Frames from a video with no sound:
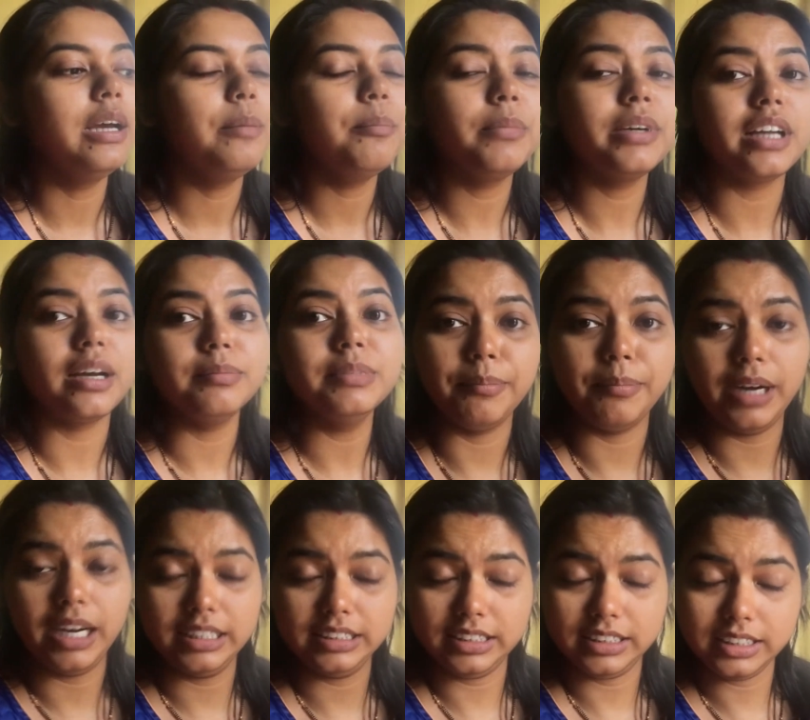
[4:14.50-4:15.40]
বাট আমি
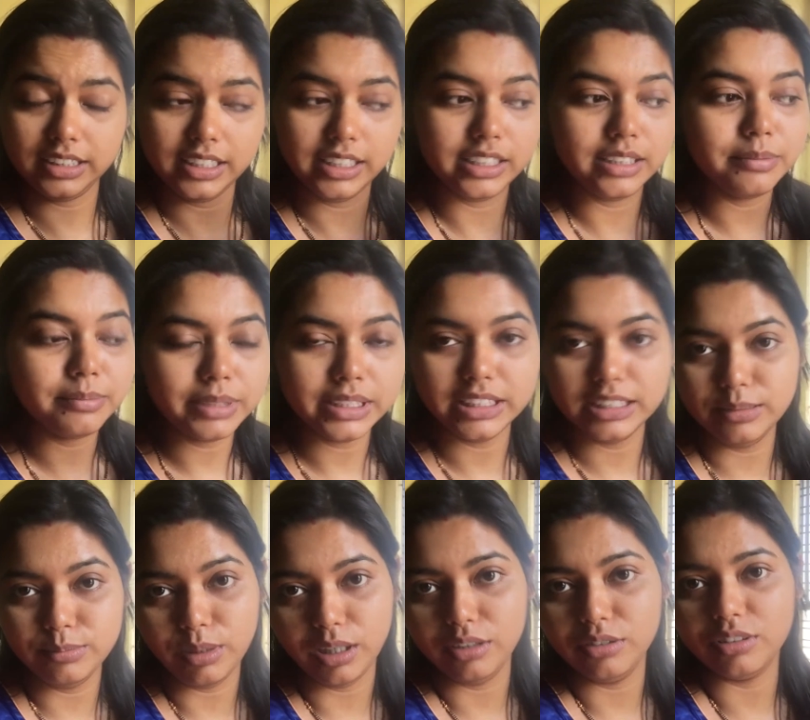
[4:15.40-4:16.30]
ভাজাটা খেতে বেশি
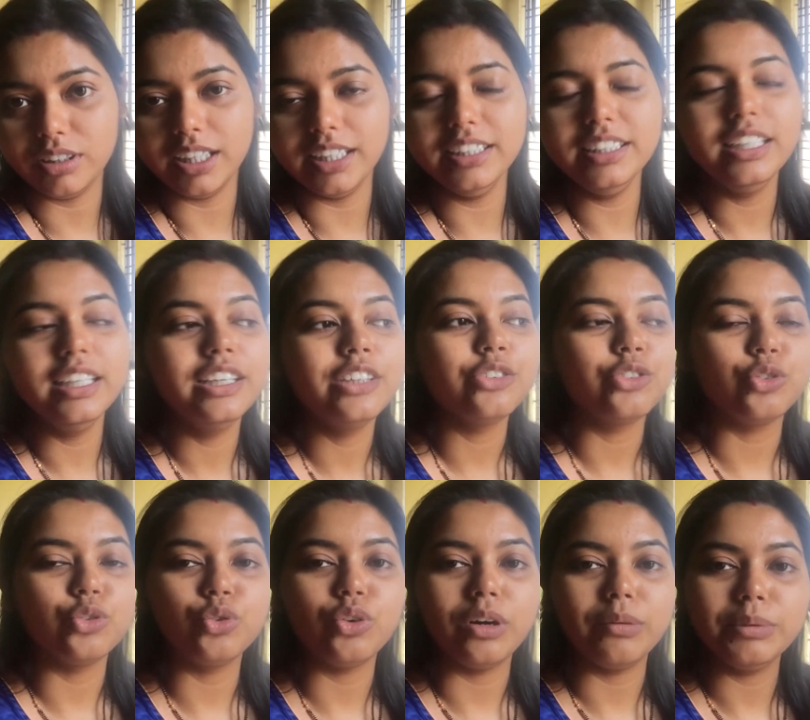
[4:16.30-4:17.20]
ভালো খাই তো
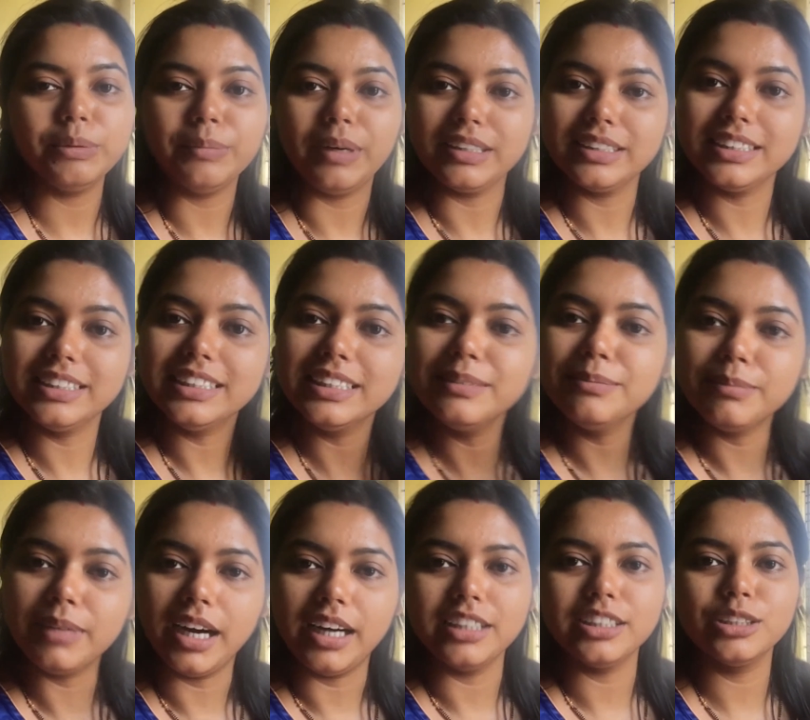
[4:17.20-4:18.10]
আমি মাছের ডিম
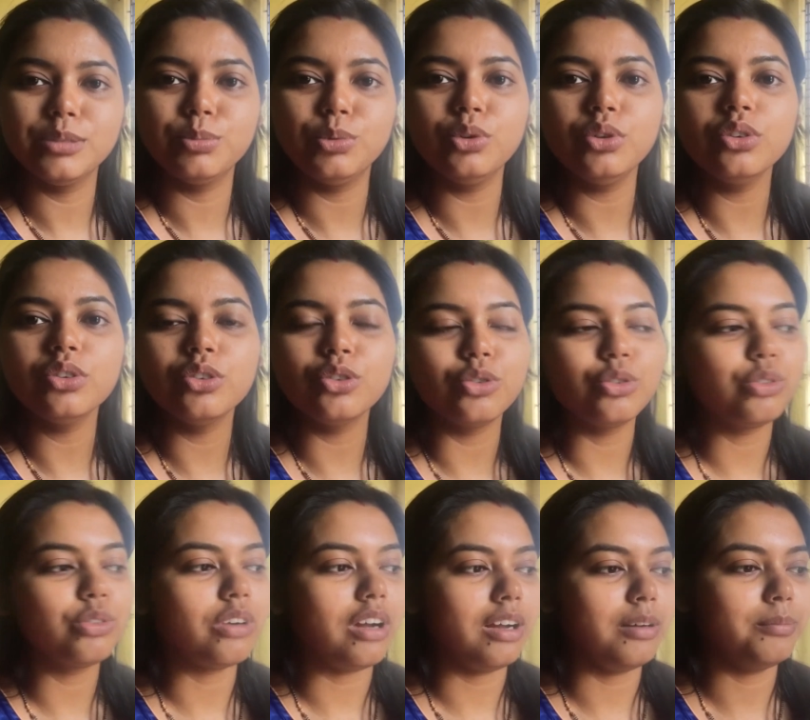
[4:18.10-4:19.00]
ভাজবো তো
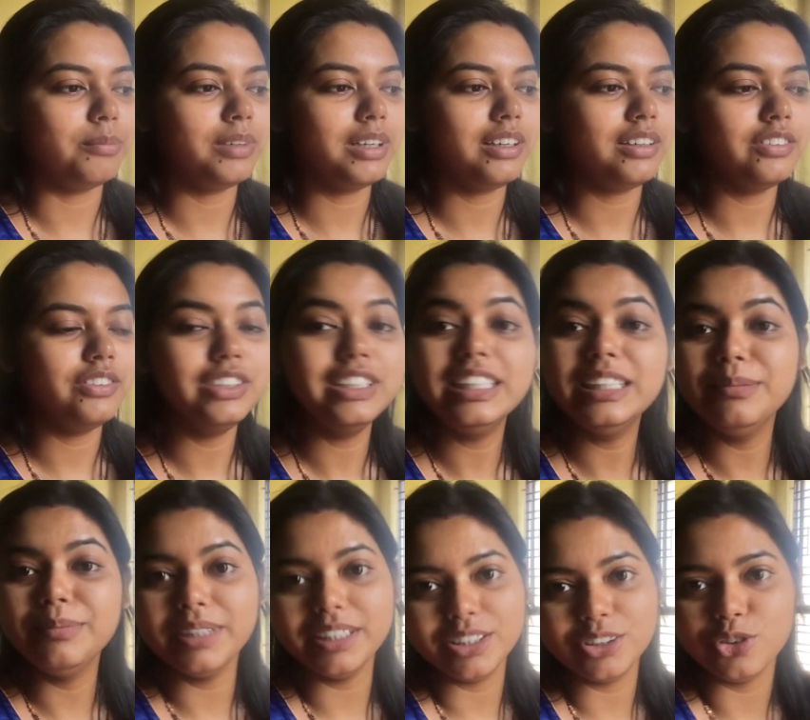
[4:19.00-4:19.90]
আমরা
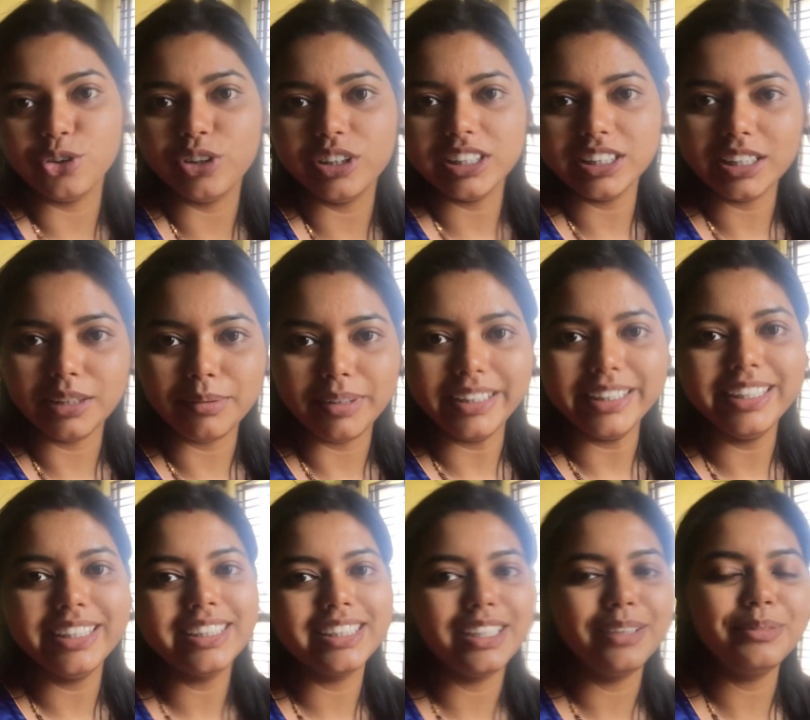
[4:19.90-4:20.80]
ডিমের ঝোল যেটা
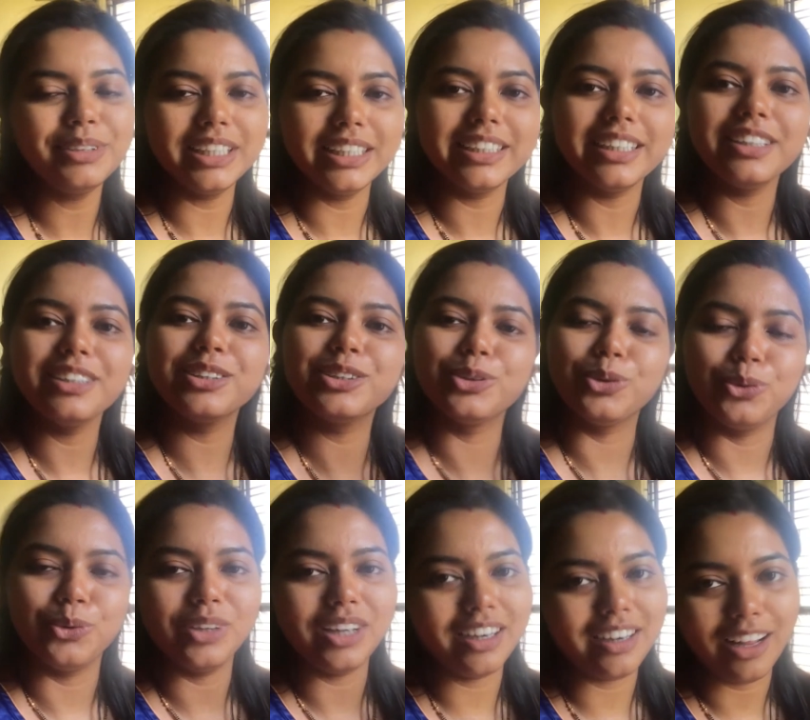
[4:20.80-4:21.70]
বানিয়েছিলাম সেটার
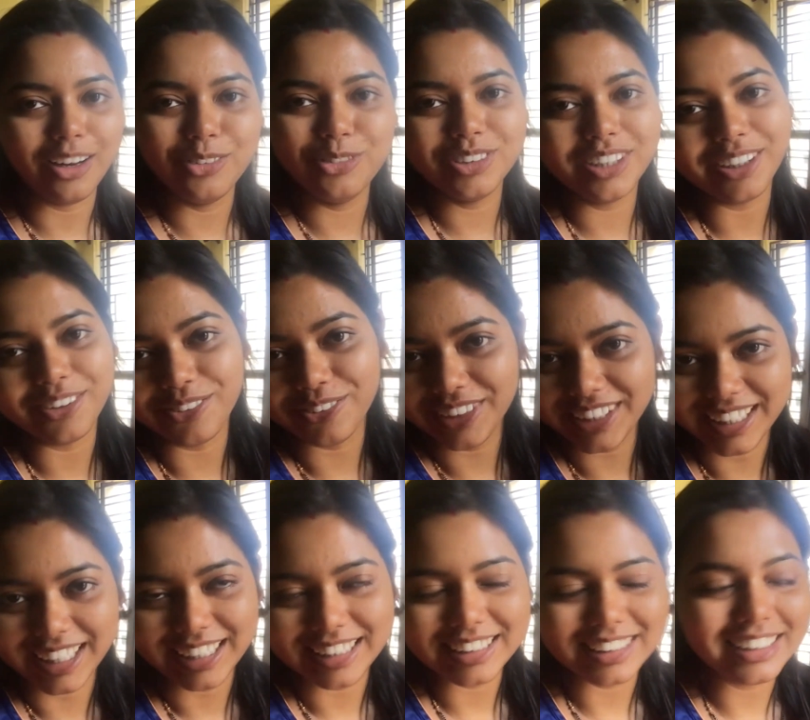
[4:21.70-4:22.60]
ঝোল আর আলুটা রয়ে
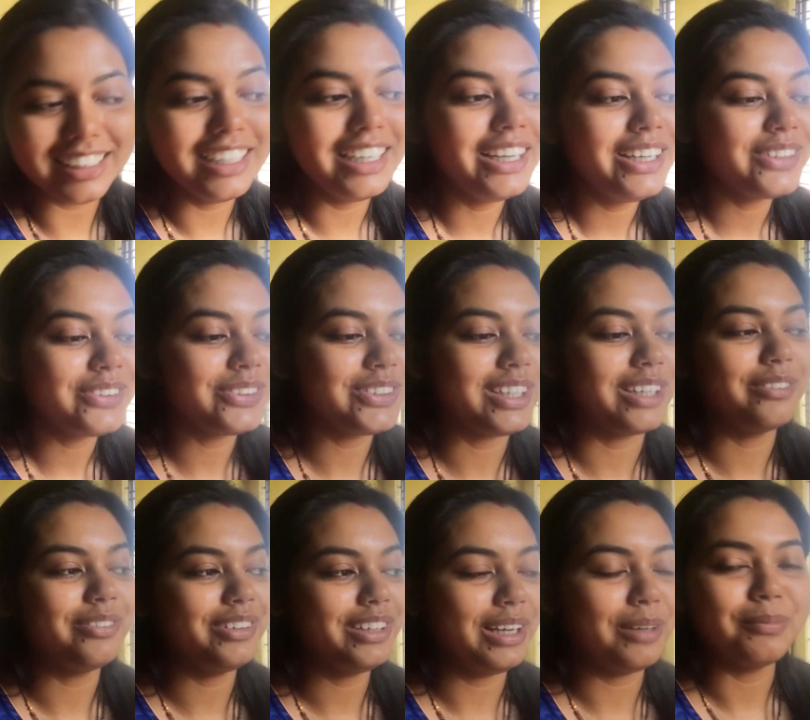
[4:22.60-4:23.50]
গেছে তো যার
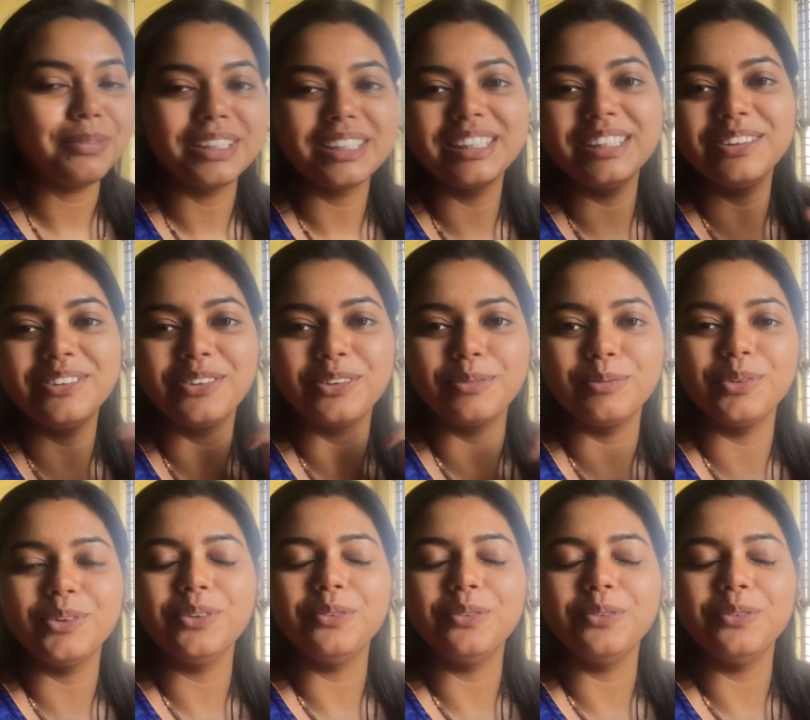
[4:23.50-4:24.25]
ফলে আমরা কি করব